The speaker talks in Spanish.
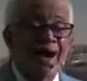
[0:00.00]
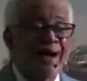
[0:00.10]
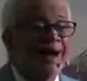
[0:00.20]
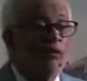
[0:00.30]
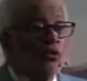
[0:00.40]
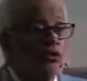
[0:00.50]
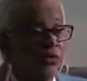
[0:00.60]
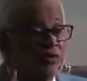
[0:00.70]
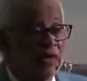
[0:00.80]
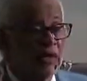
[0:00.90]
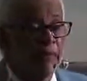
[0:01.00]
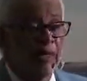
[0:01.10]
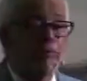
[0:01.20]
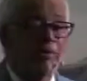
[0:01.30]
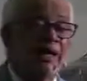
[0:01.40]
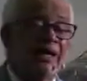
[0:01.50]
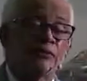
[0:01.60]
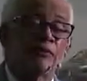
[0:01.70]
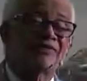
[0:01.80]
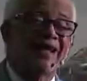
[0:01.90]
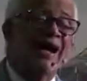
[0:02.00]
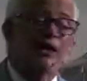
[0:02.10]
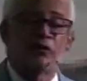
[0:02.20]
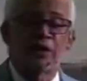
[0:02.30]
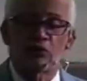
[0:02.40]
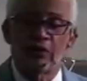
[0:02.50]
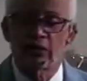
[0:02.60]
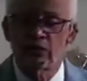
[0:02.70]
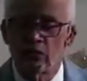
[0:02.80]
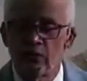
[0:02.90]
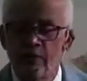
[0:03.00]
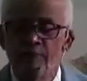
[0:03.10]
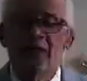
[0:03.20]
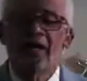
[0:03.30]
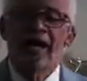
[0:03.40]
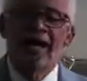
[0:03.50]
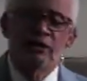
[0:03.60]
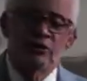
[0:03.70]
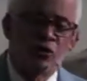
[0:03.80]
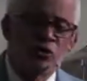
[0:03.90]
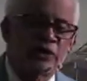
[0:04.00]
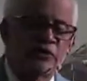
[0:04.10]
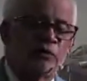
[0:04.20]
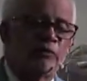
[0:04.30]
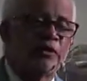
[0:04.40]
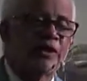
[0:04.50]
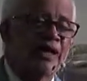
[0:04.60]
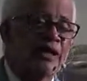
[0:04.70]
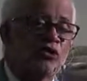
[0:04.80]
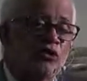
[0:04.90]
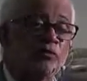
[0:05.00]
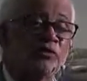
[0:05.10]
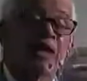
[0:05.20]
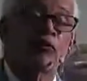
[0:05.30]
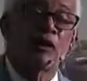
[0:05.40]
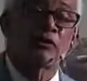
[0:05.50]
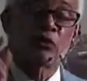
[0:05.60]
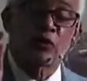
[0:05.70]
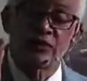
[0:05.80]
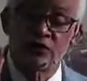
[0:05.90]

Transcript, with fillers: cada uno, dice la palabra, es optado de acuerdo al don que Dios pone en ellos, de acuerdo a lo que